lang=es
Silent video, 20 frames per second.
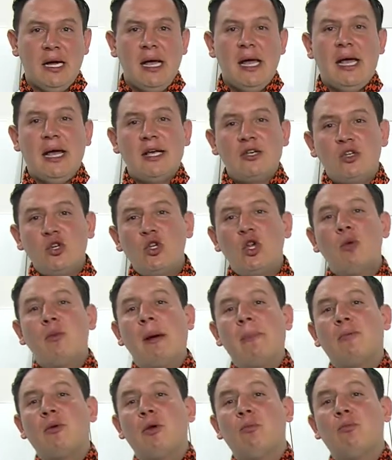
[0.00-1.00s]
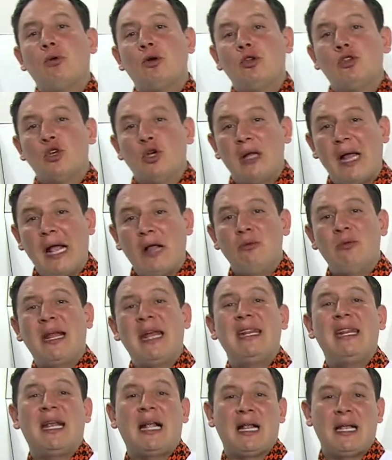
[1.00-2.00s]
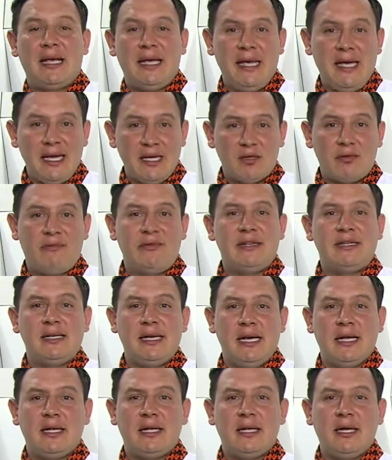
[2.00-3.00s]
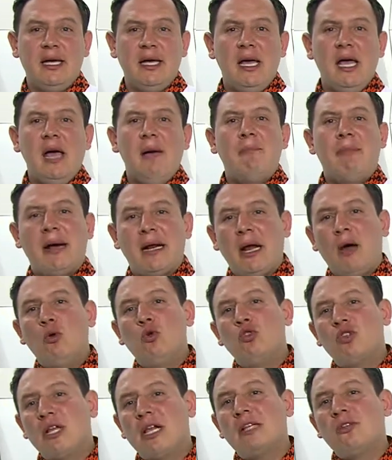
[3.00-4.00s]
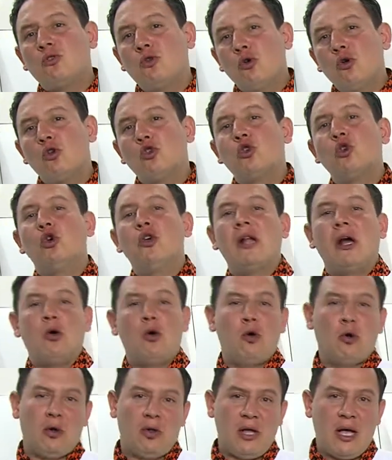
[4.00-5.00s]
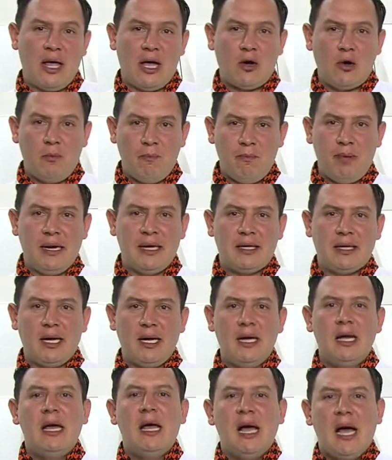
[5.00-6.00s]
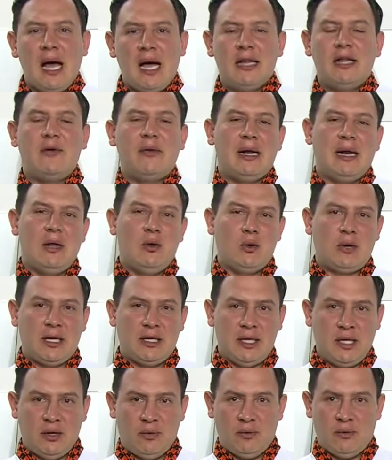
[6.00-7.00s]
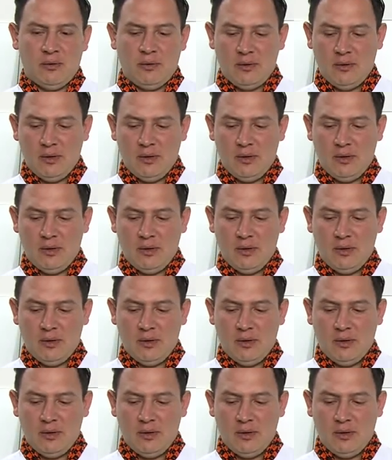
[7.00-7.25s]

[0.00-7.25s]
Eso nos va a proporcionar una energía suficiente para un transcurso y una jornada completa a nivel educativo.